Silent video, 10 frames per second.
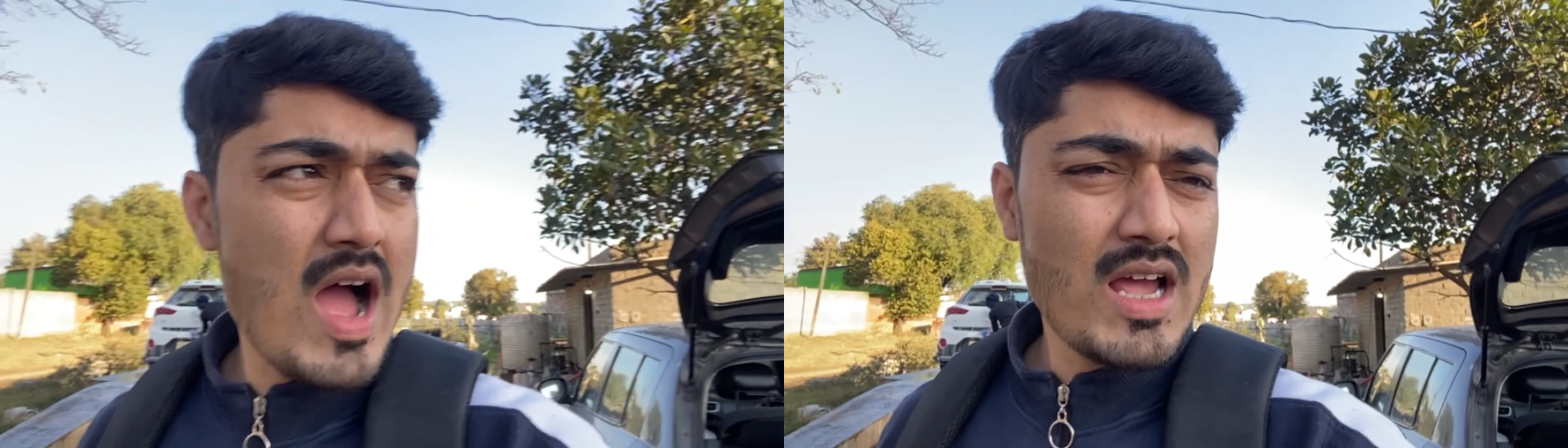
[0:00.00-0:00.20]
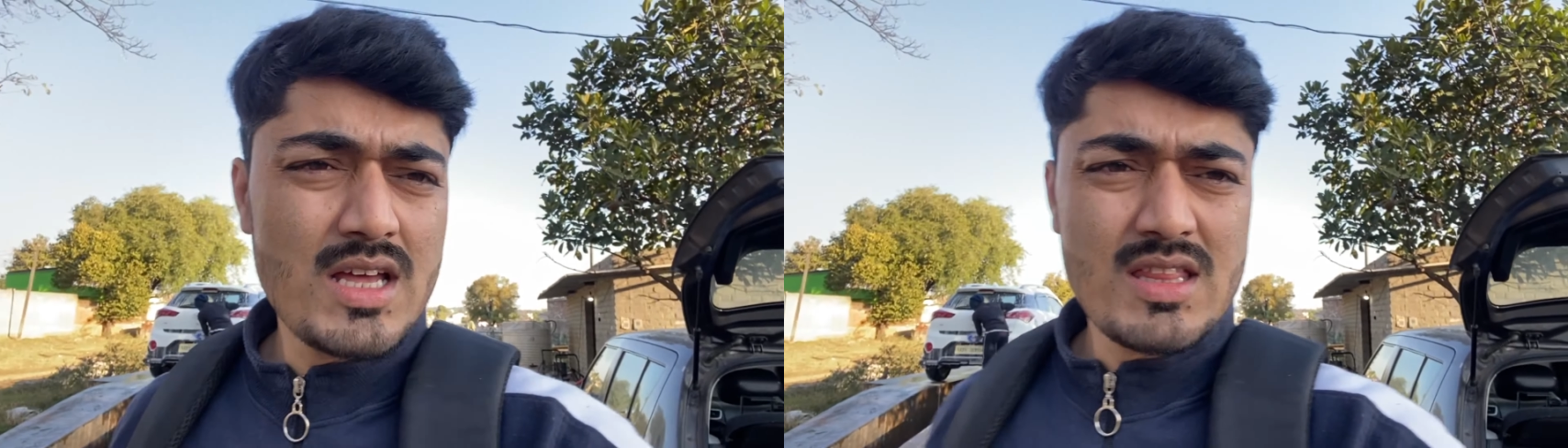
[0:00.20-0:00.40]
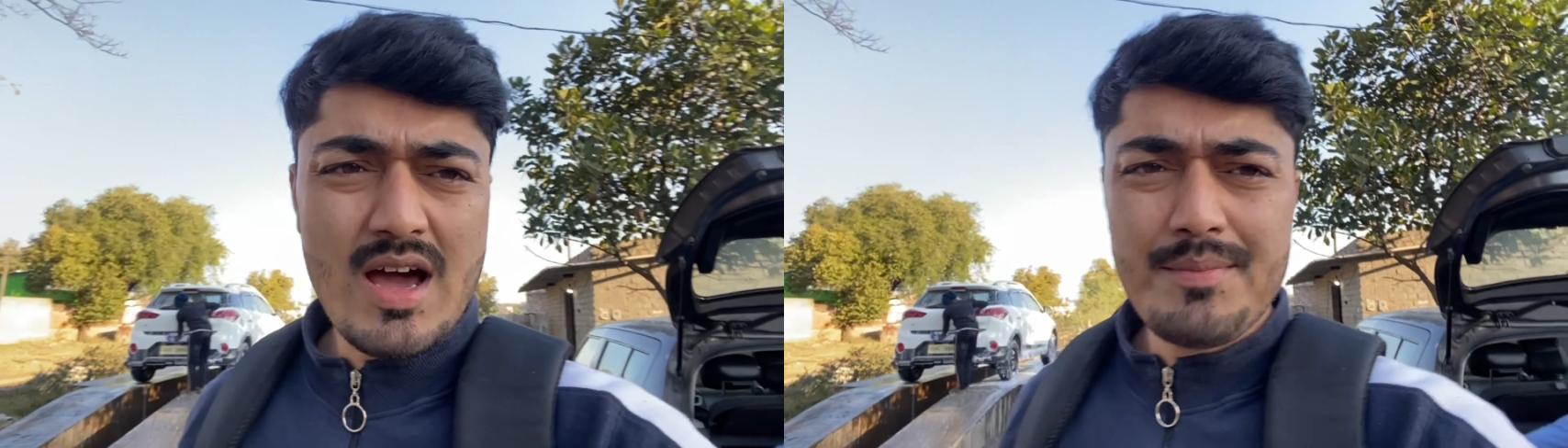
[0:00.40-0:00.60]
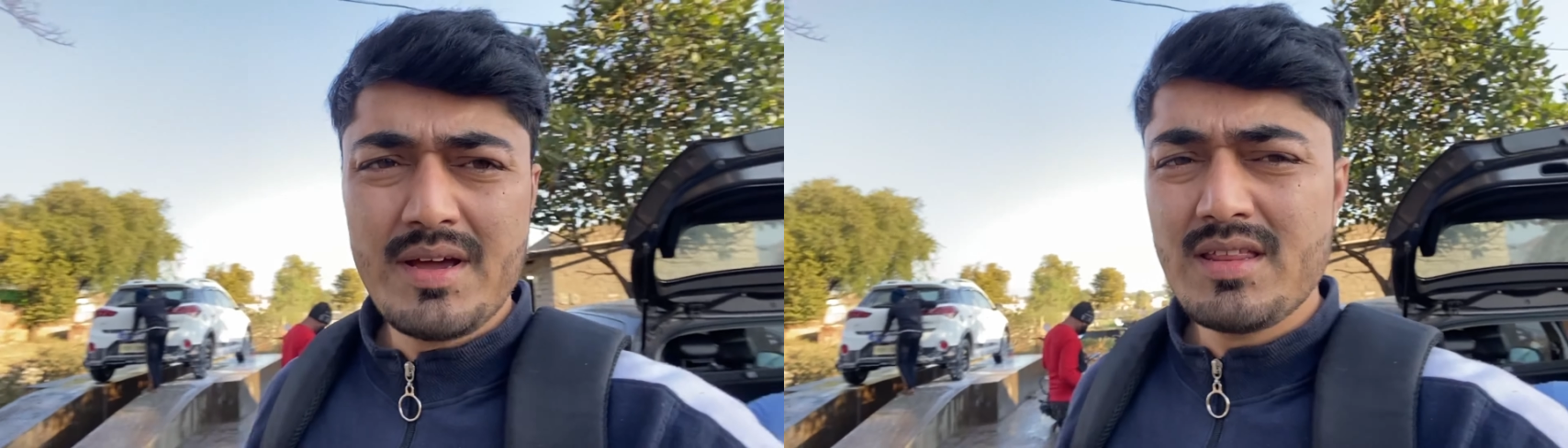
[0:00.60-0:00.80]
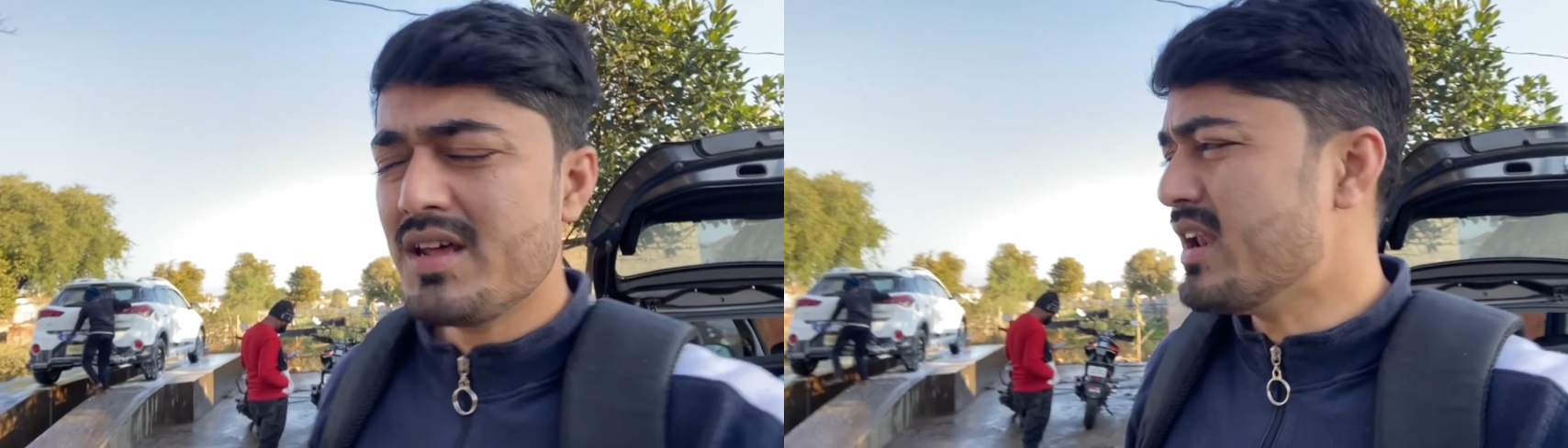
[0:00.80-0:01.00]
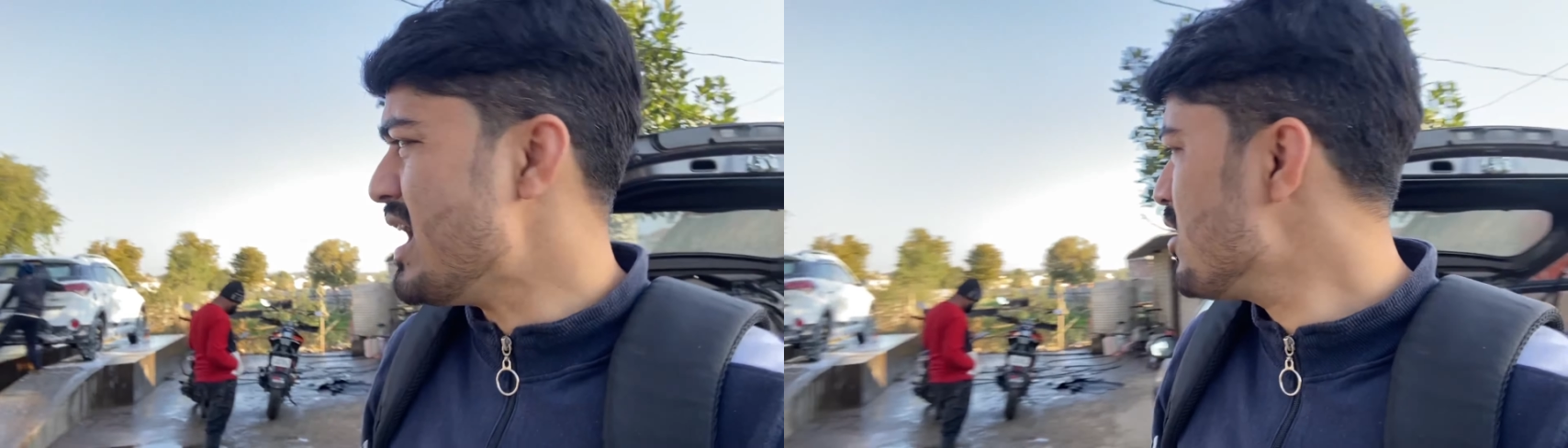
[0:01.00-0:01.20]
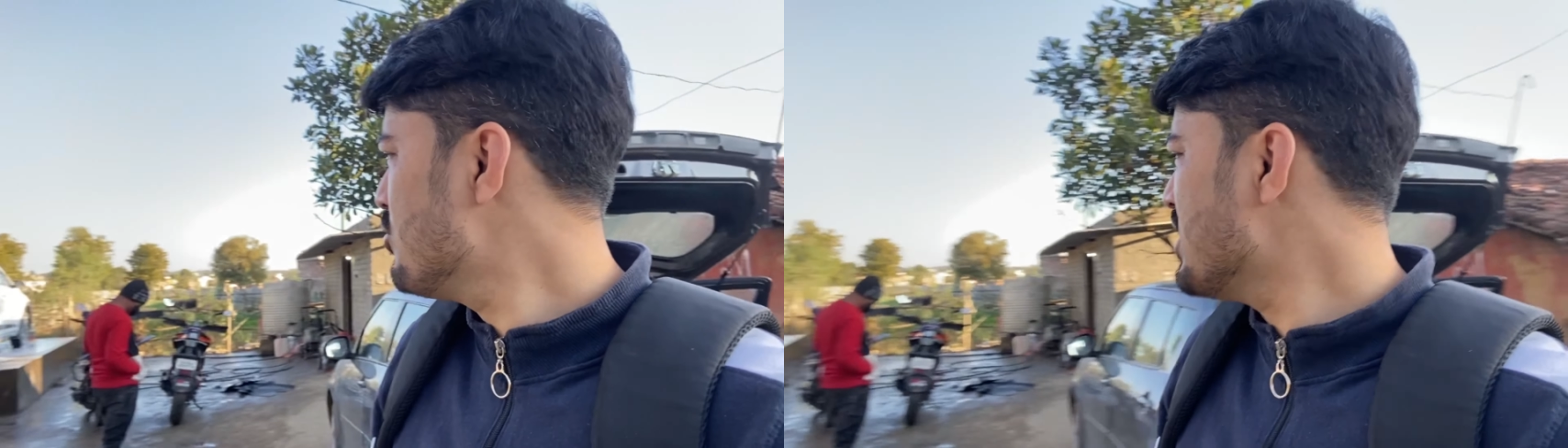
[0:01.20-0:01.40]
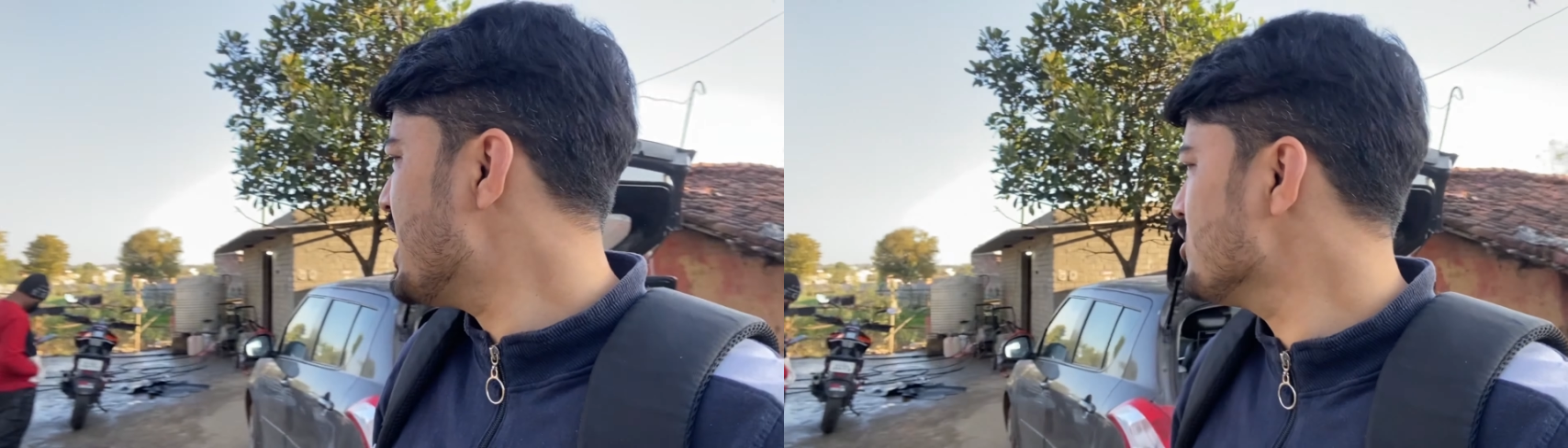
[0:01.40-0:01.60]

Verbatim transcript: आगे था अभी इधर नया खुला है